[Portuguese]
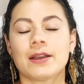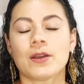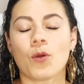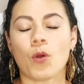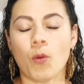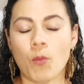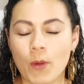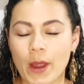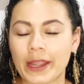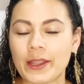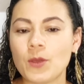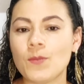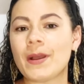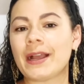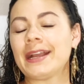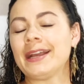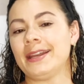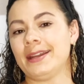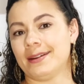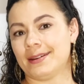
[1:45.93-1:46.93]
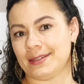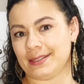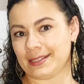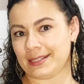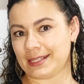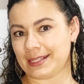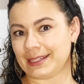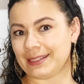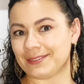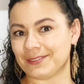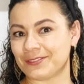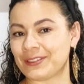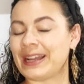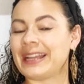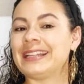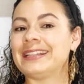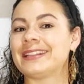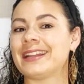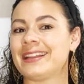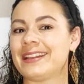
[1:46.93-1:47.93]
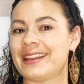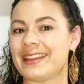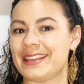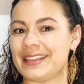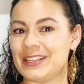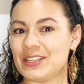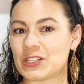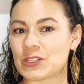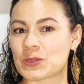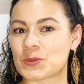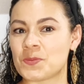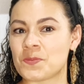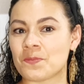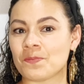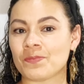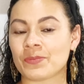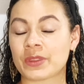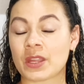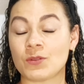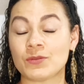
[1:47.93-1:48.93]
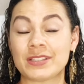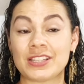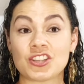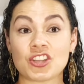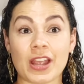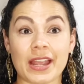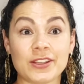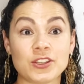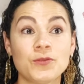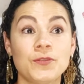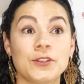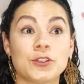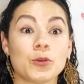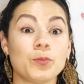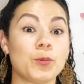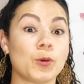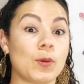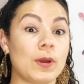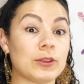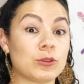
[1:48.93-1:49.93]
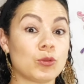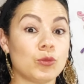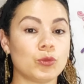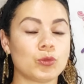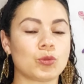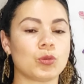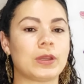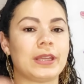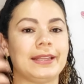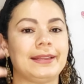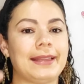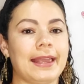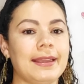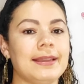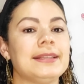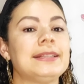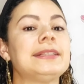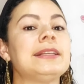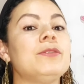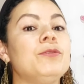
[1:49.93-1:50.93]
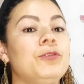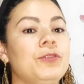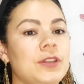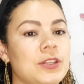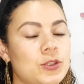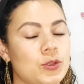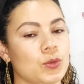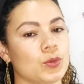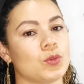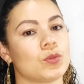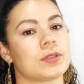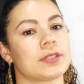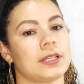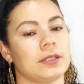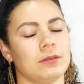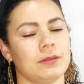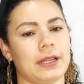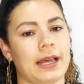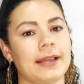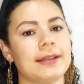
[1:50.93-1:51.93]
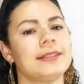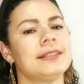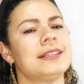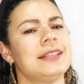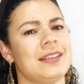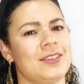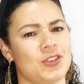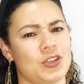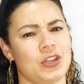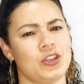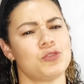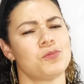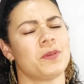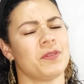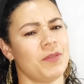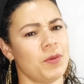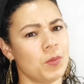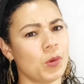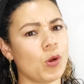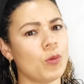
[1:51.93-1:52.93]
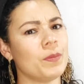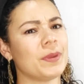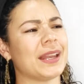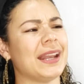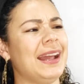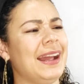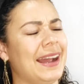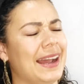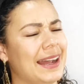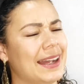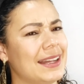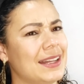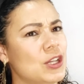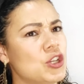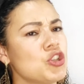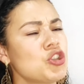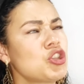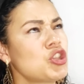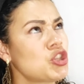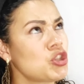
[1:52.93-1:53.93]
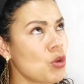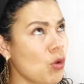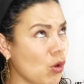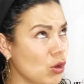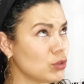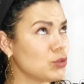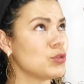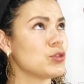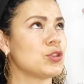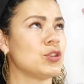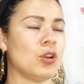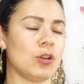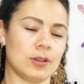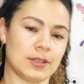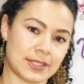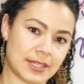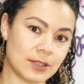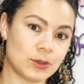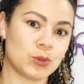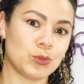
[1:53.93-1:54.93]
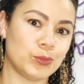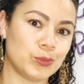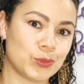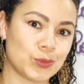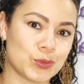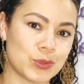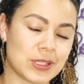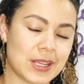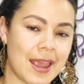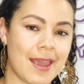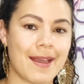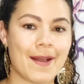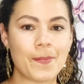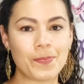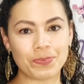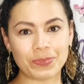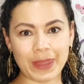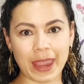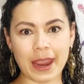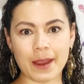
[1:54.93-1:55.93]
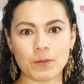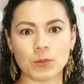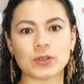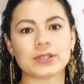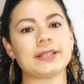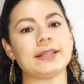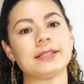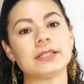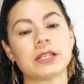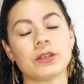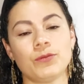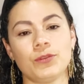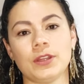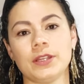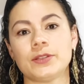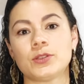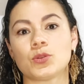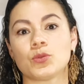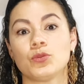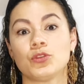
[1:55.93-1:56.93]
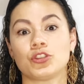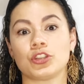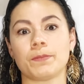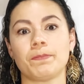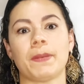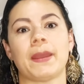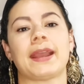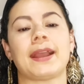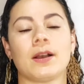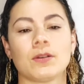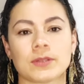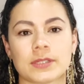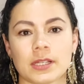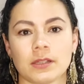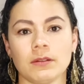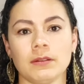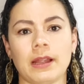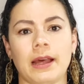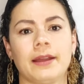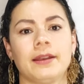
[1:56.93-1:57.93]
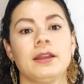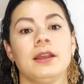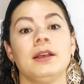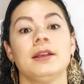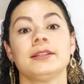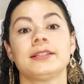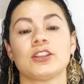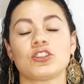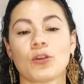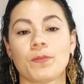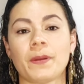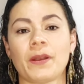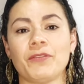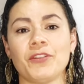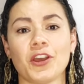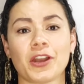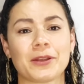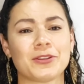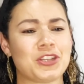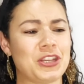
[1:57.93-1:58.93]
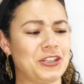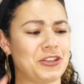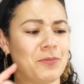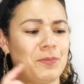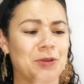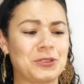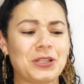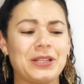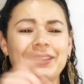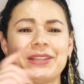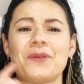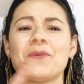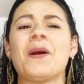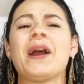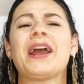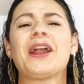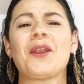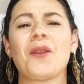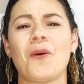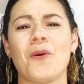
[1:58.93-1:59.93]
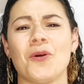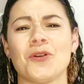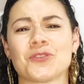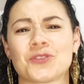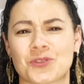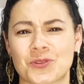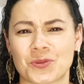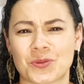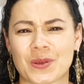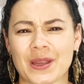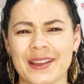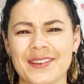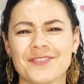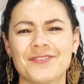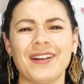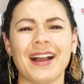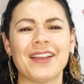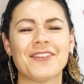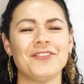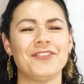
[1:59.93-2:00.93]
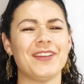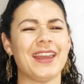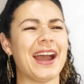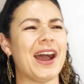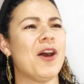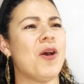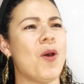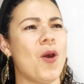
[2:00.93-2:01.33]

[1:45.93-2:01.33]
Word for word: como é que uma criança vai entender isso? Então, se já é difícil para um adulto que tem esse vício do celular, sim, gente, porque vamos combinar, todos nós adultos temos esse vício de pegar o celular. Seja para ver a hora, gente, a pessoa tem um relógio, vai ver a